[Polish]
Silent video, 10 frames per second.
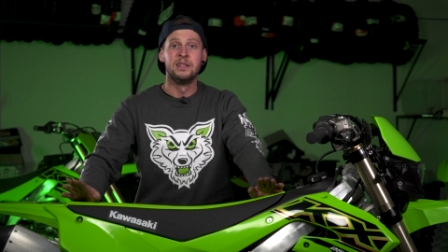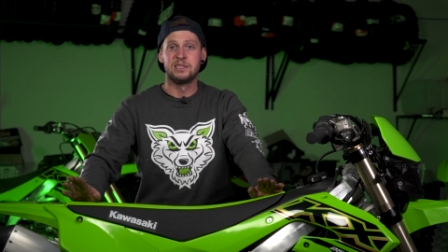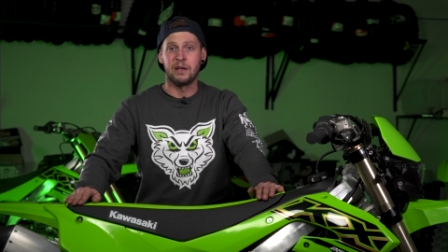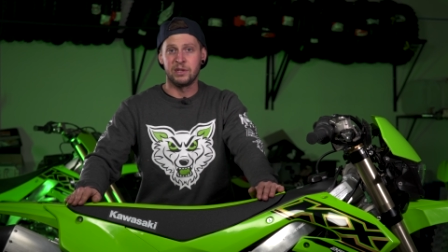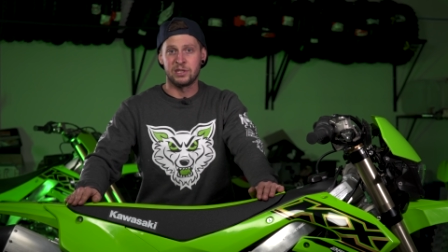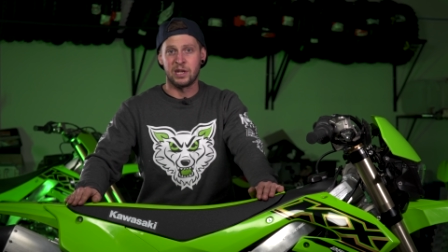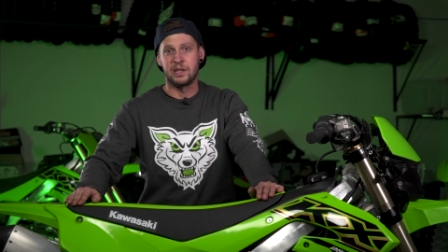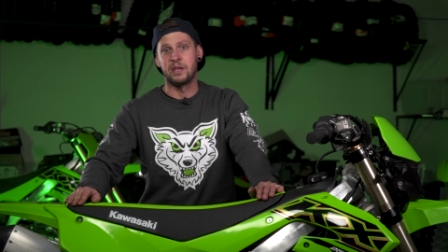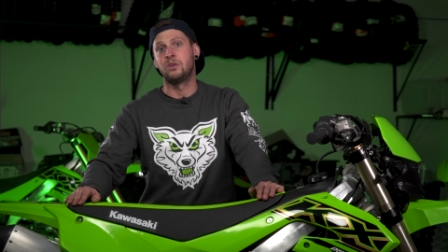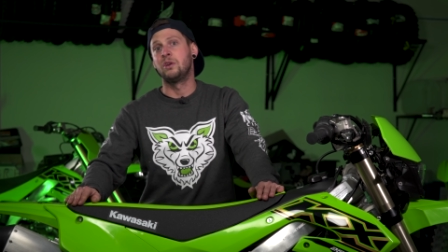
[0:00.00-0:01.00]

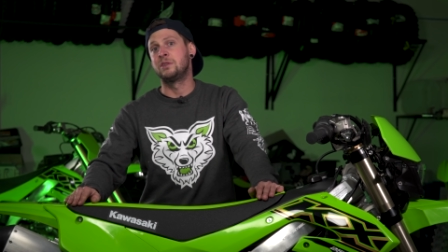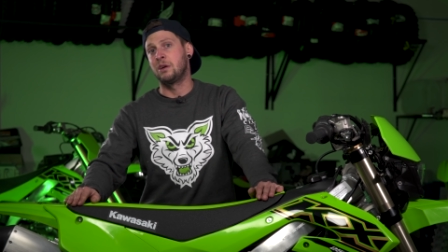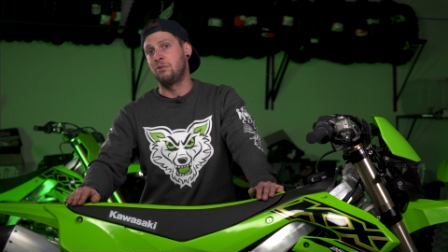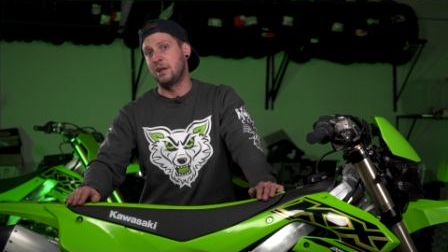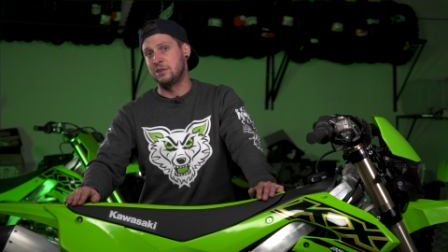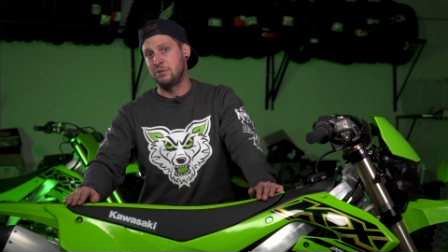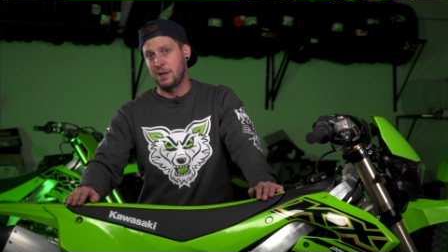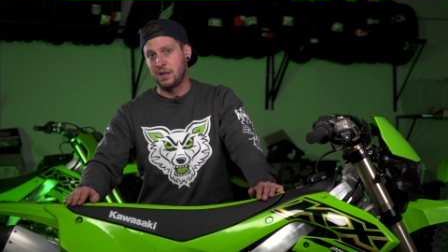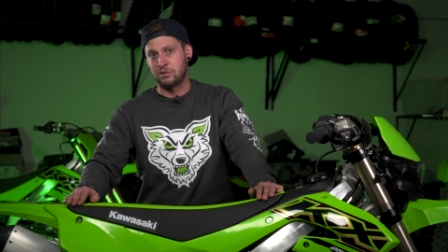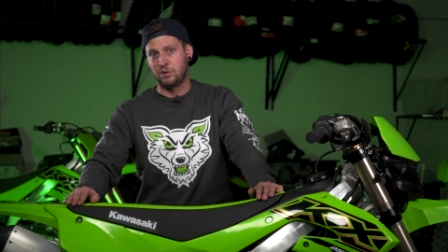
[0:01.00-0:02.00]
Zawieszenie. To jest akurat
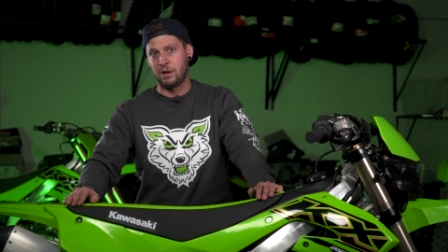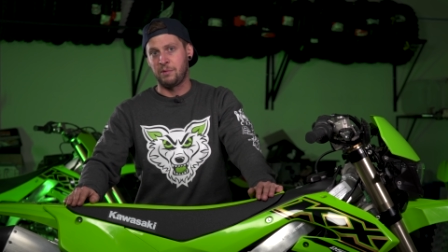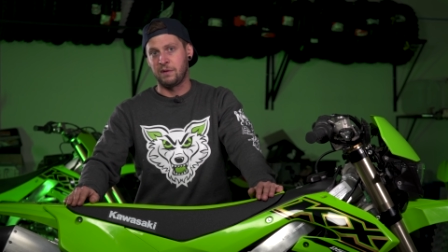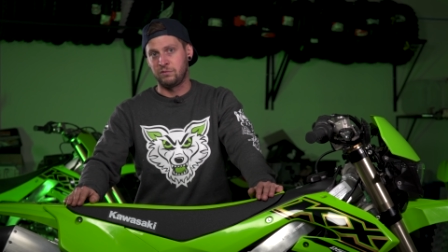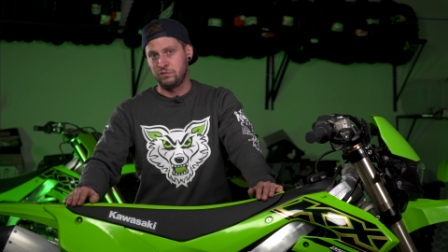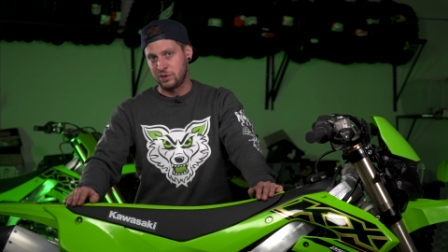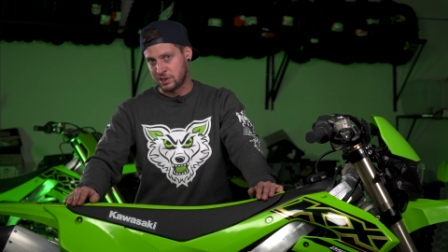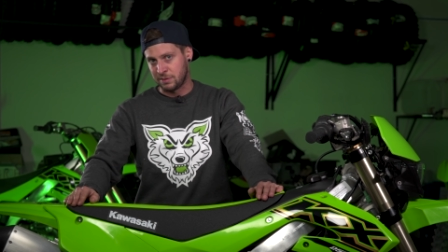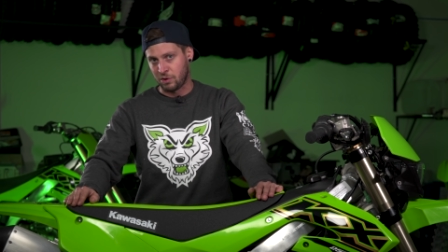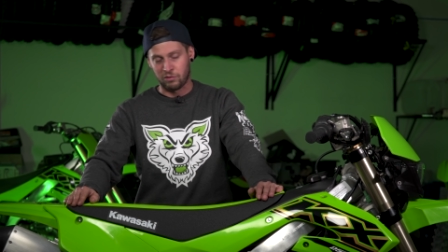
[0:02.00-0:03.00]
zmiana, która była w
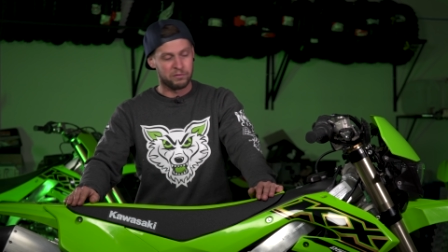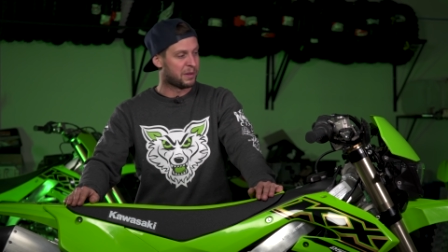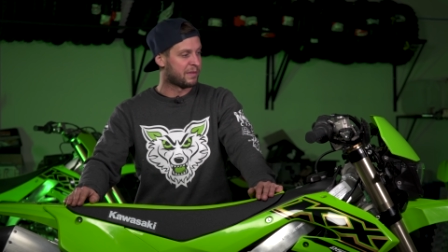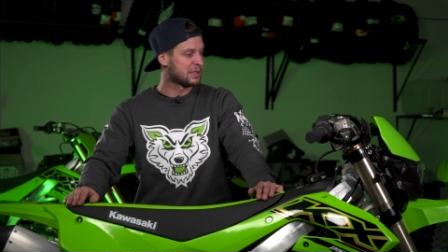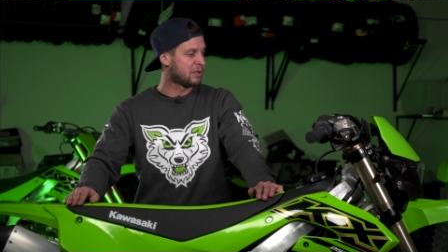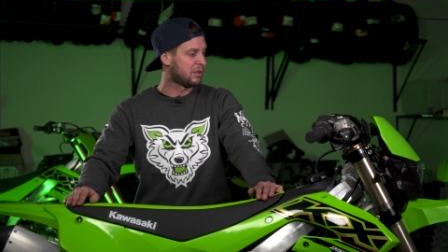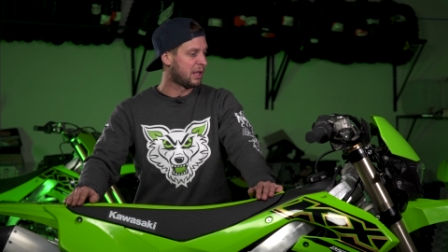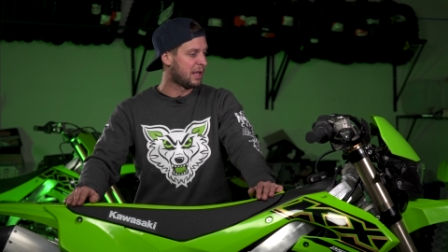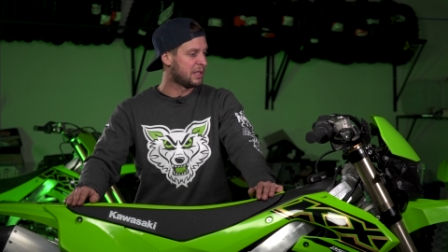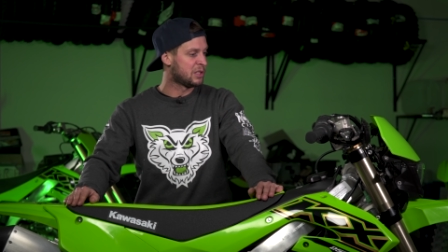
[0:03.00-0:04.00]
20 roku
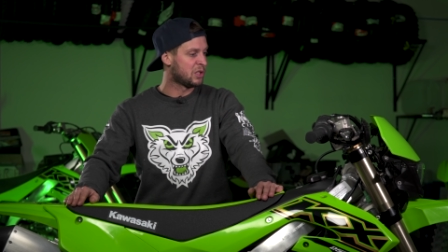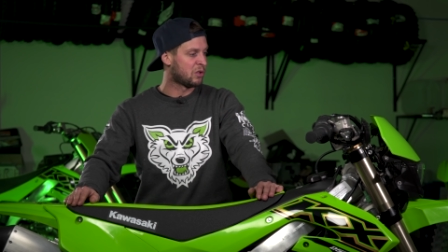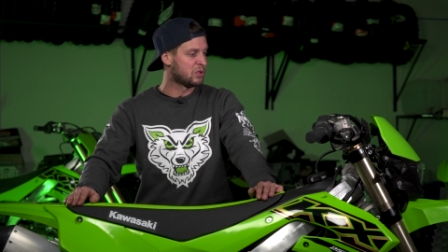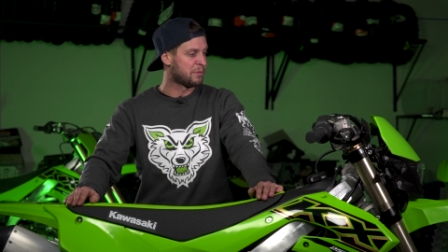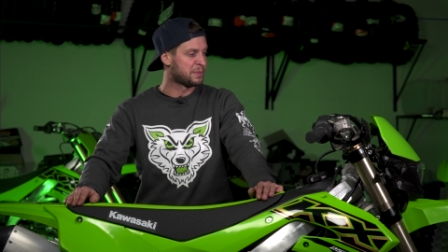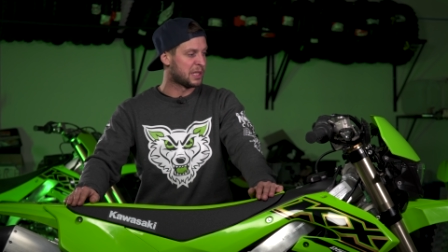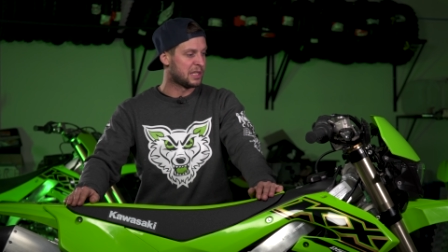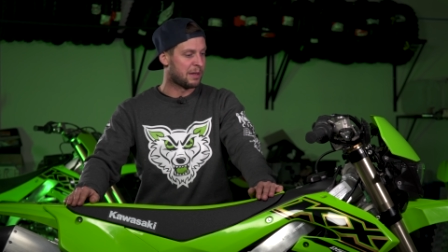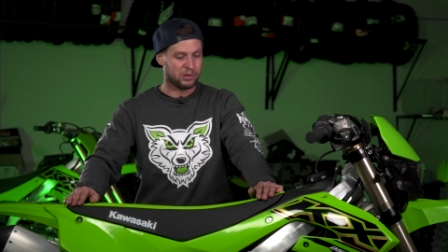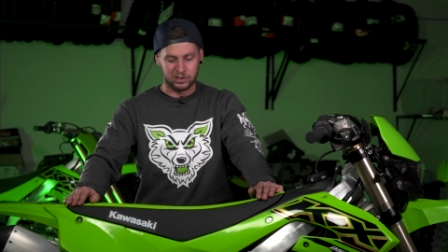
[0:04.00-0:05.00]
wprowadzona, jeśli chodzi o
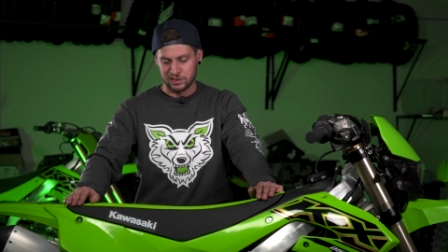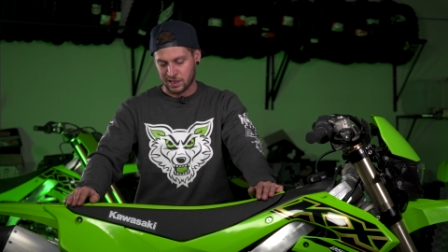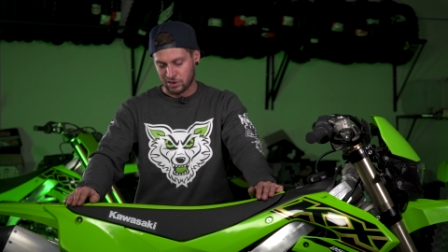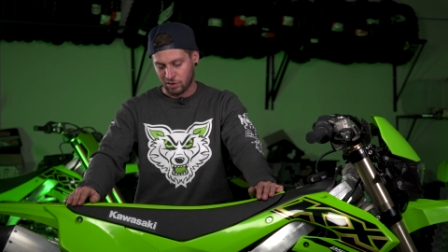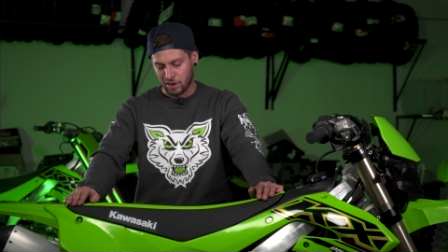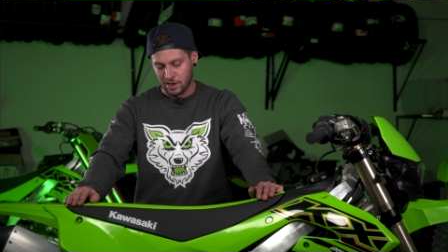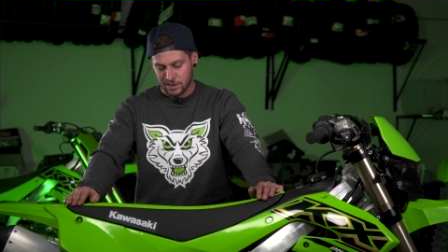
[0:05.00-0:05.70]
przedni amortyzator.